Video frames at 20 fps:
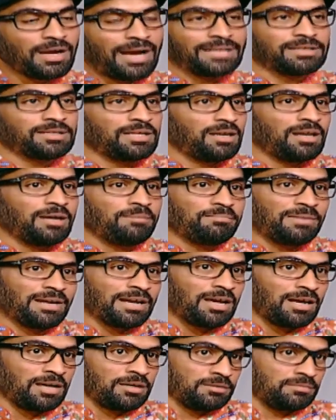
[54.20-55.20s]
حتى لما
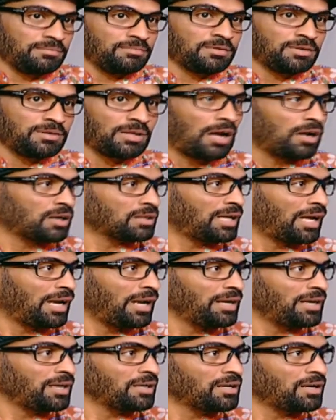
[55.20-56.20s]
انا هي فكرتك عرض
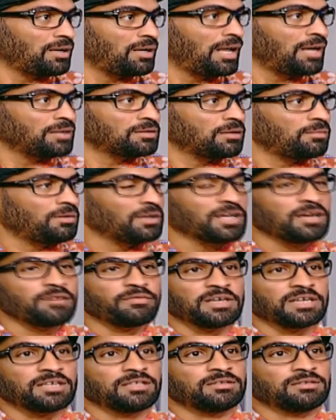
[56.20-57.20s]
عليا انها لا طبعا هي
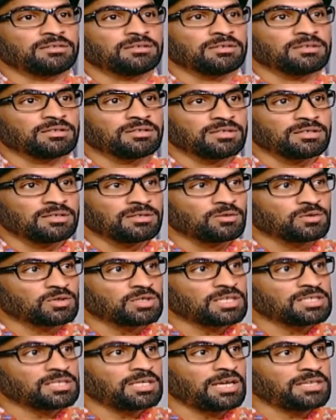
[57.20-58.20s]
فكره
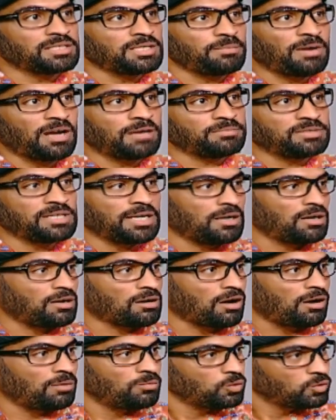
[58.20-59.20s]
استاذ هيثم حمدي الله
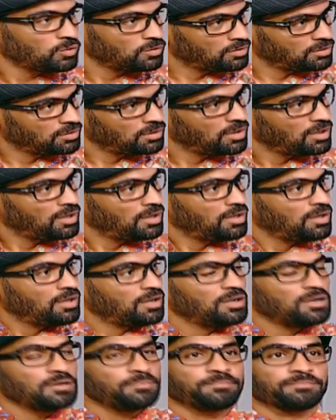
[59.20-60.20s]
يرحمه
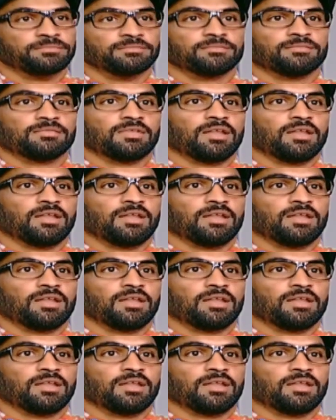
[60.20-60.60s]
الله يرحمه